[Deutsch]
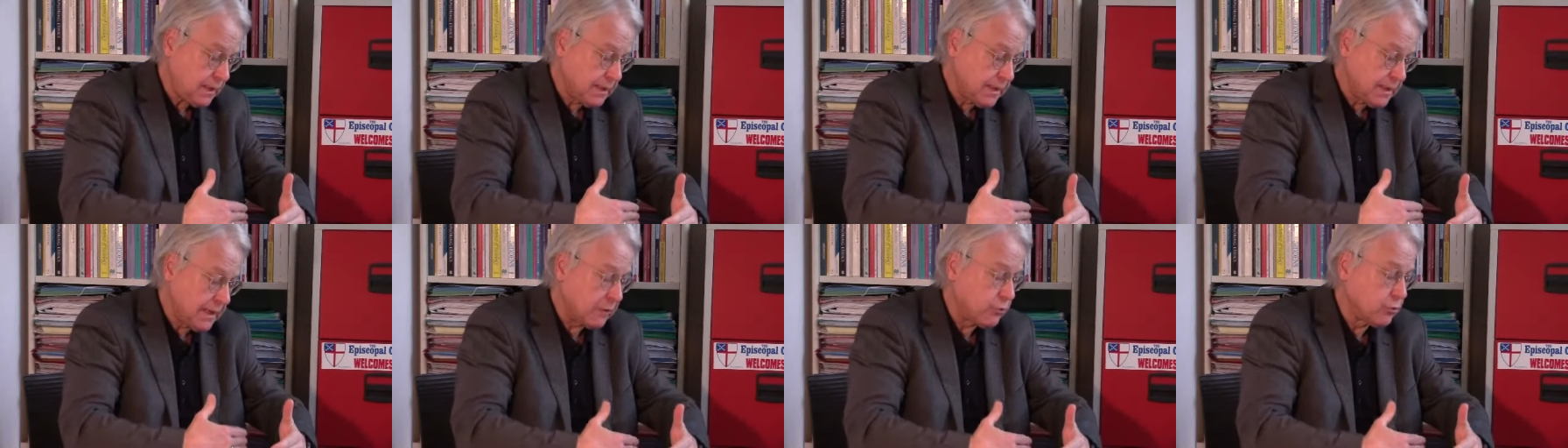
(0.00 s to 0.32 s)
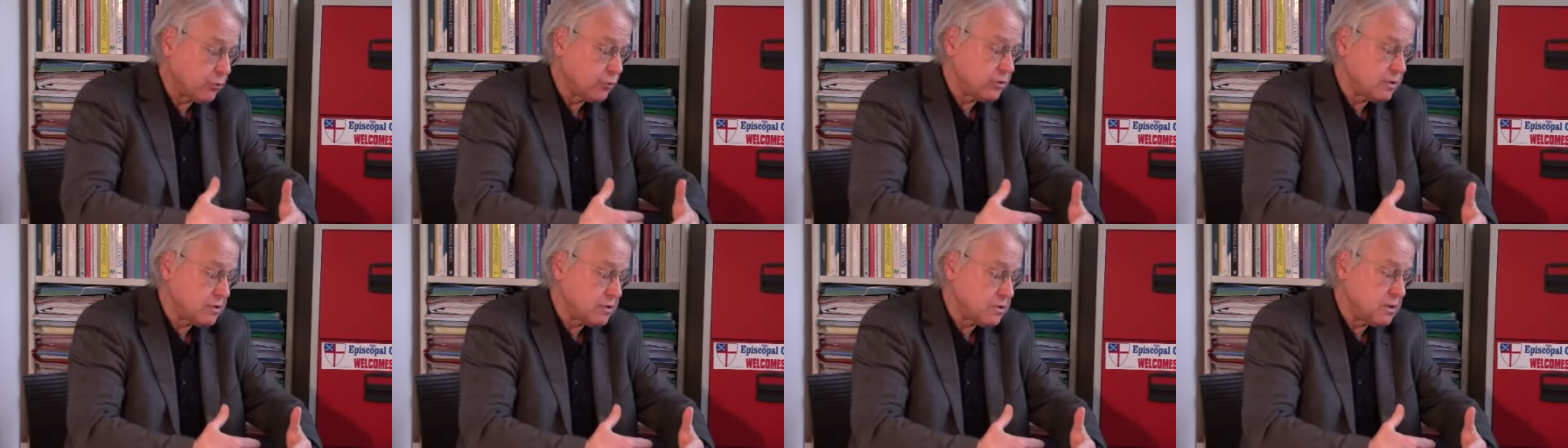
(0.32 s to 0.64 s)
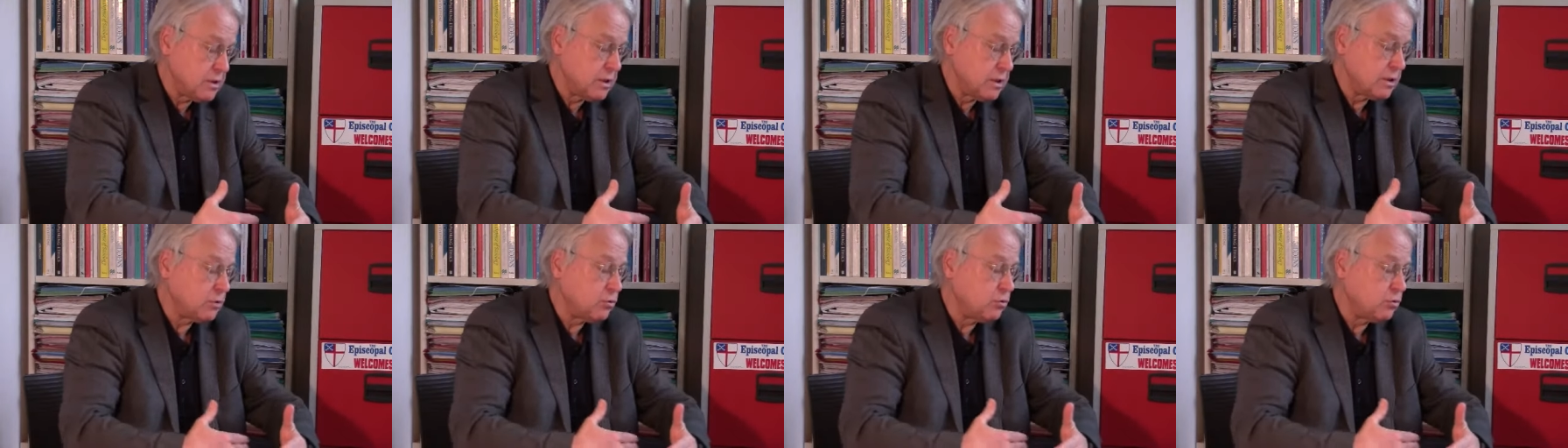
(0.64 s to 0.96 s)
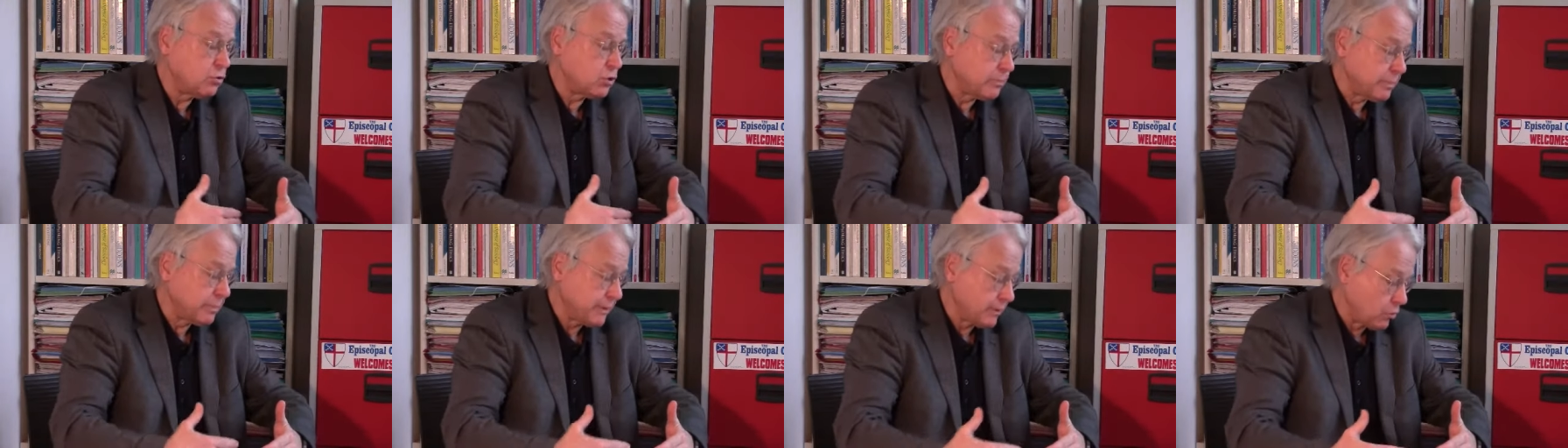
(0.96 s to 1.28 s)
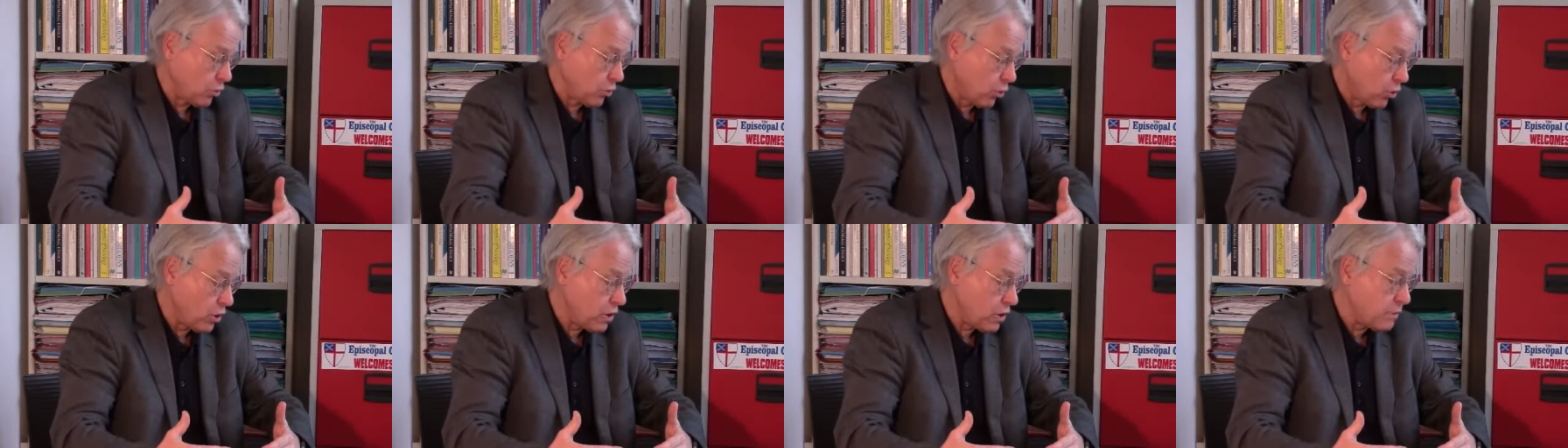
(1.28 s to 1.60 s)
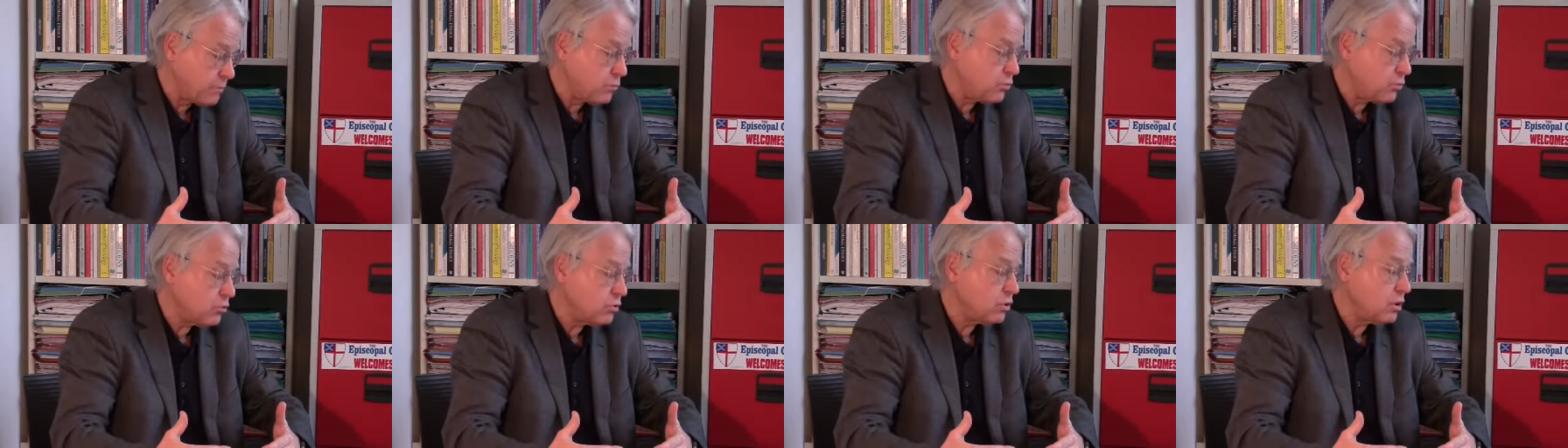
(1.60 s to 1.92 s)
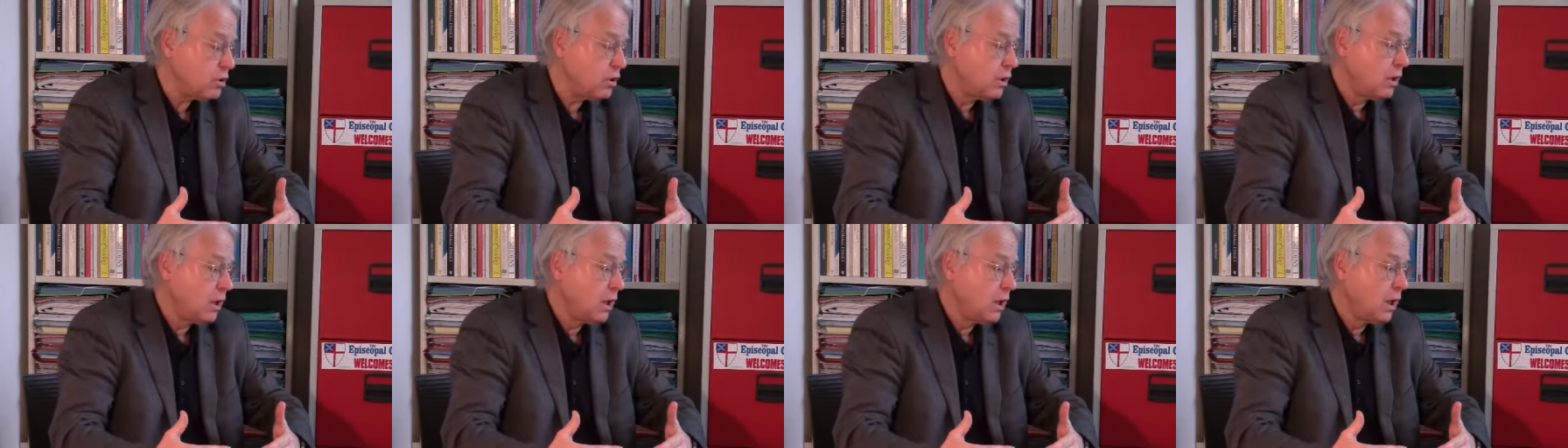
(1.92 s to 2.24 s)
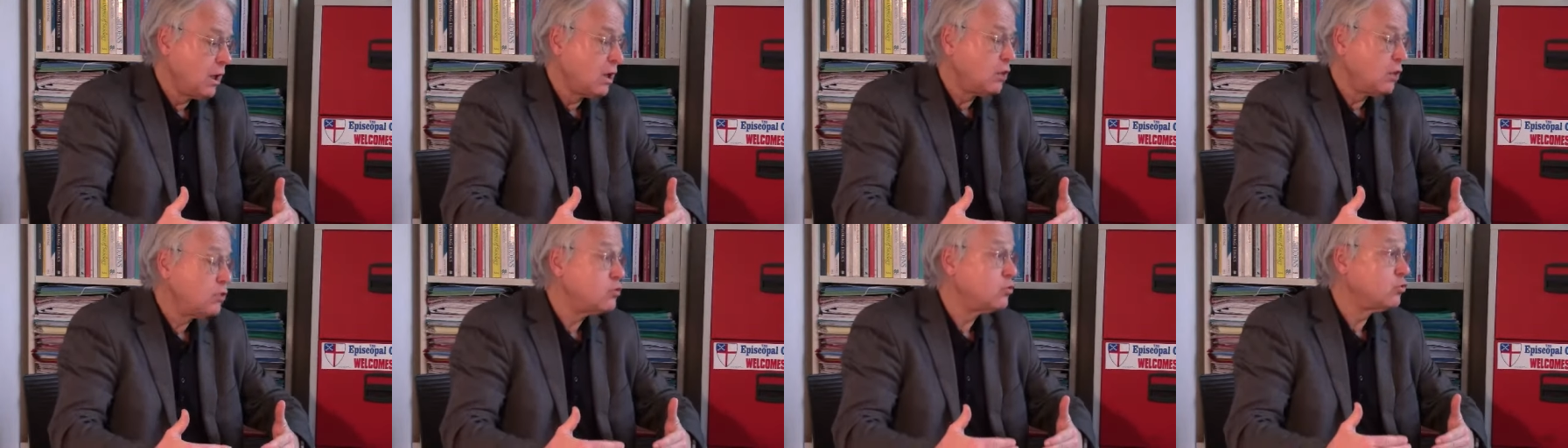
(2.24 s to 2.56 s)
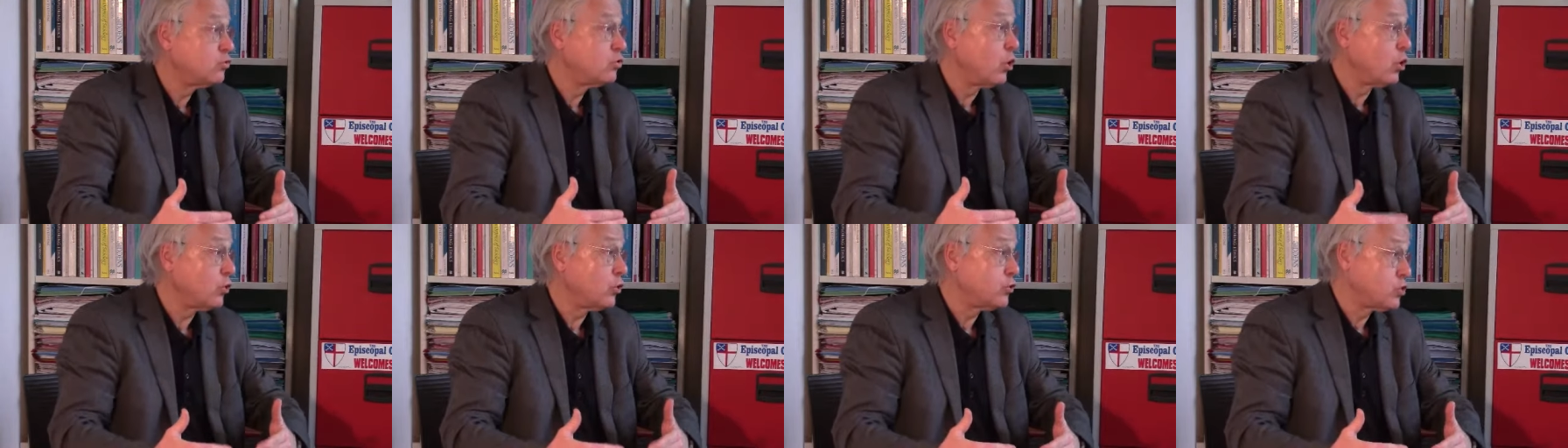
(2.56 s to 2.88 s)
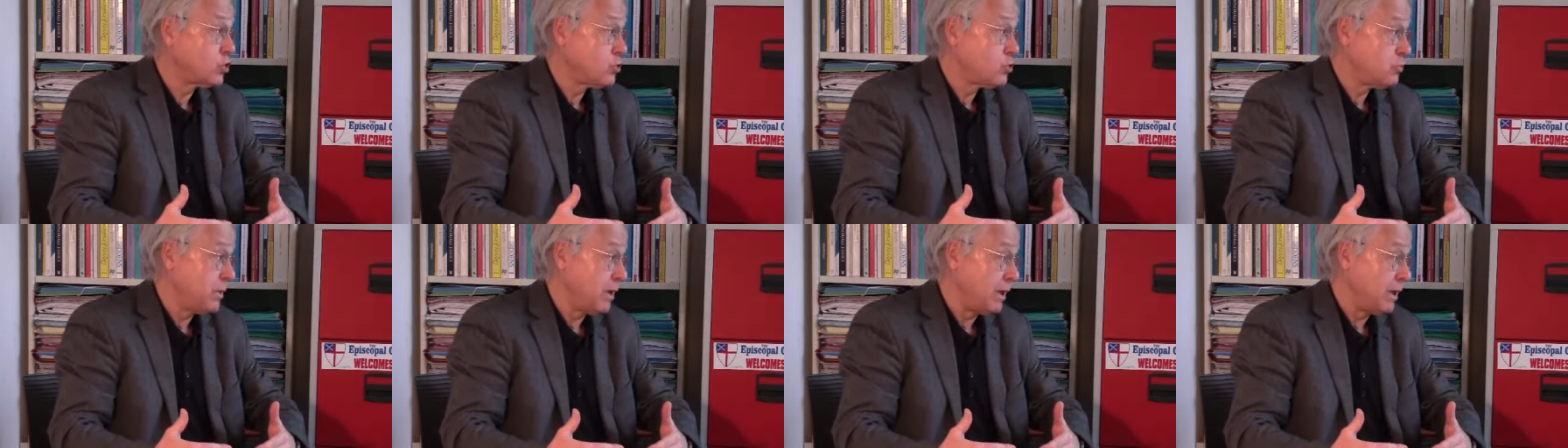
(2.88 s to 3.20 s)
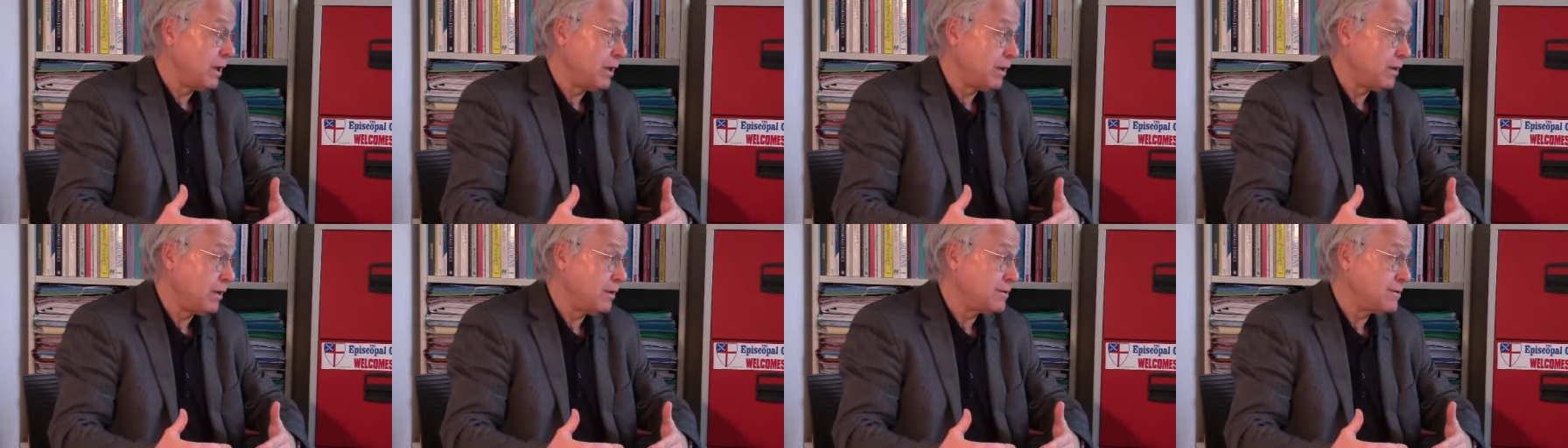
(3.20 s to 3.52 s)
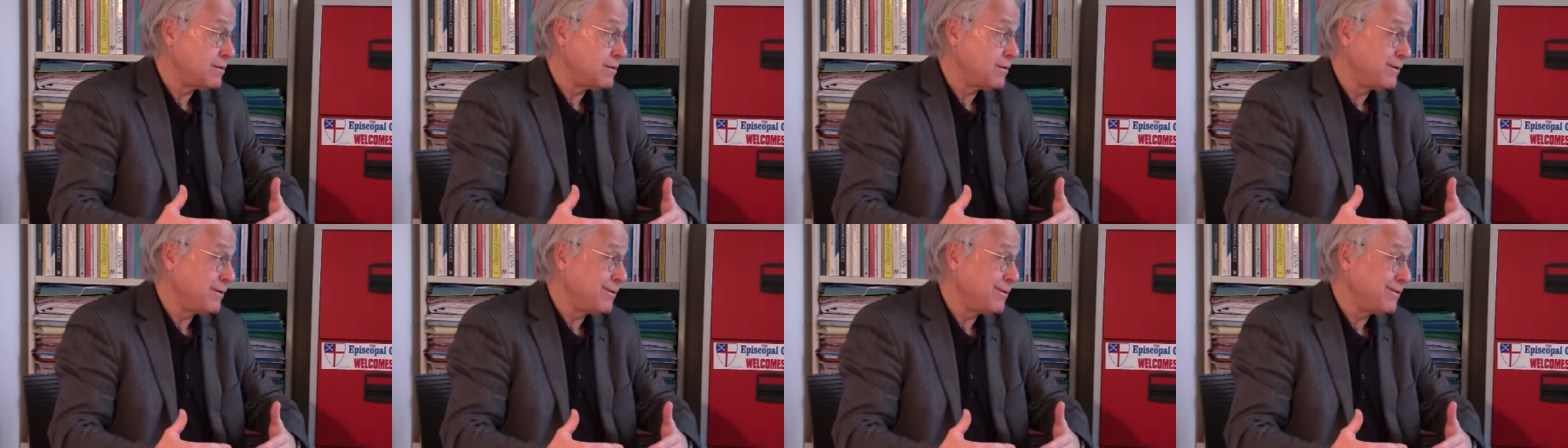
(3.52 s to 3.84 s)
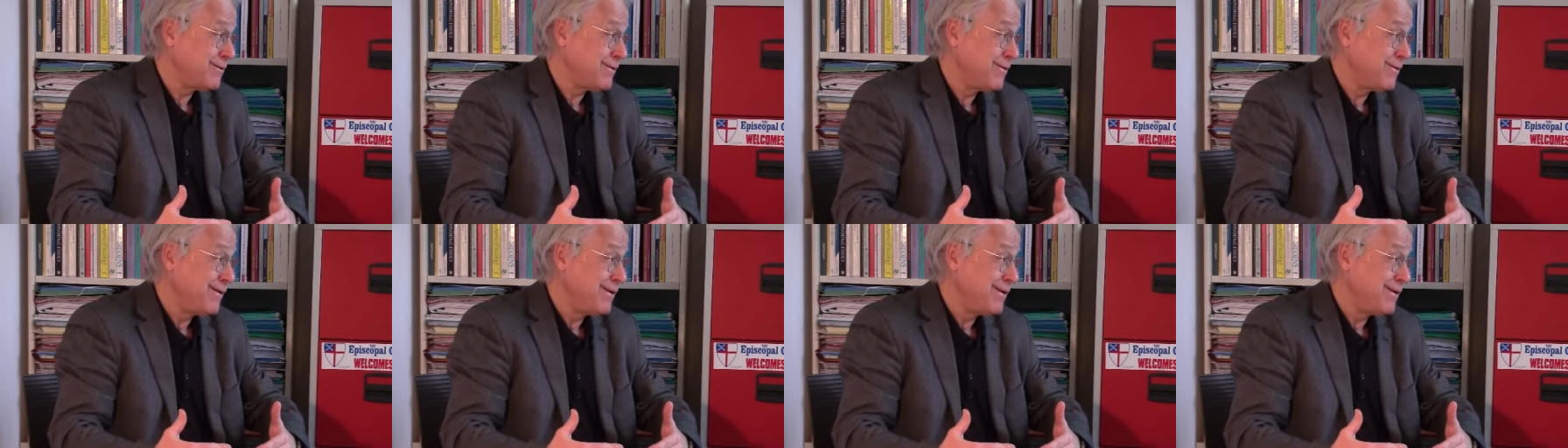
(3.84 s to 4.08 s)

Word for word: Narkotisierung oder Betäubung zu kostspielig ist. Ne?